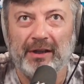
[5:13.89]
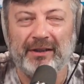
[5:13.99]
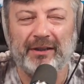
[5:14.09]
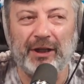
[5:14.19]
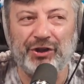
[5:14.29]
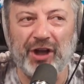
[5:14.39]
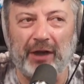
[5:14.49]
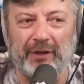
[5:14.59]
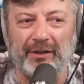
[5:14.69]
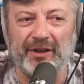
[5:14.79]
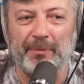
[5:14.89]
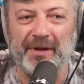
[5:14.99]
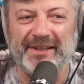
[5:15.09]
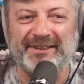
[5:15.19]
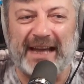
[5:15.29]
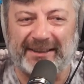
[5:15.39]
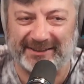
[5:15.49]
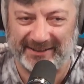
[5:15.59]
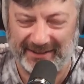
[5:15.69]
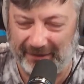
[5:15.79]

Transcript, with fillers: для начала нормализации,